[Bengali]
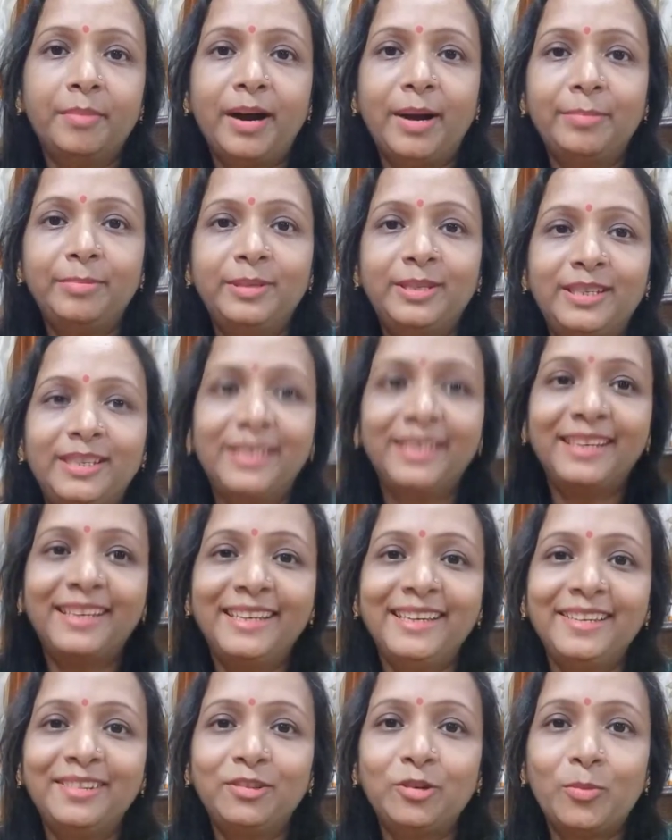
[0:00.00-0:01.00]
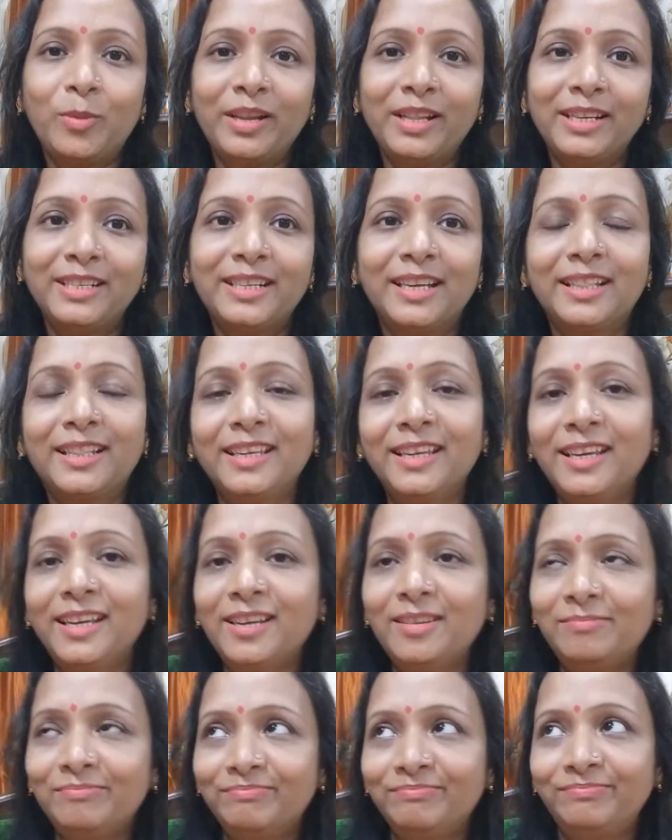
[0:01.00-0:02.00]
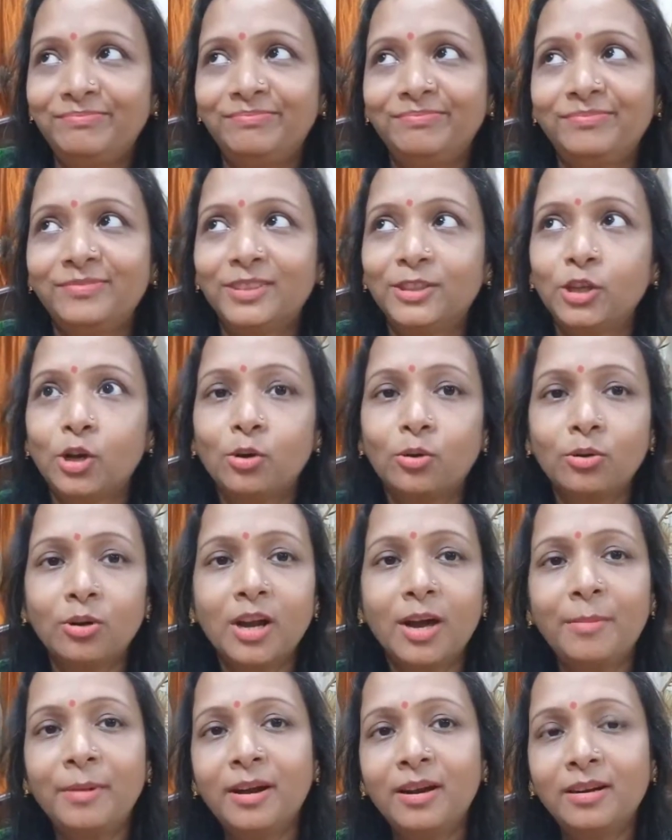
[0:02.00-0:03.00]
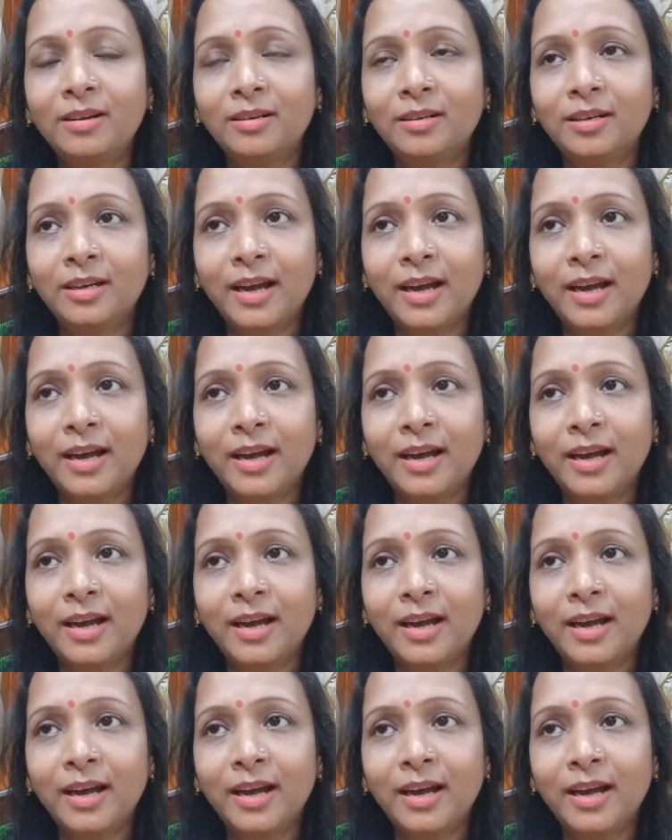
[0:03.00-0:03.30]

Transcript: ভাবছি তোমাদের সাথে যখন আমার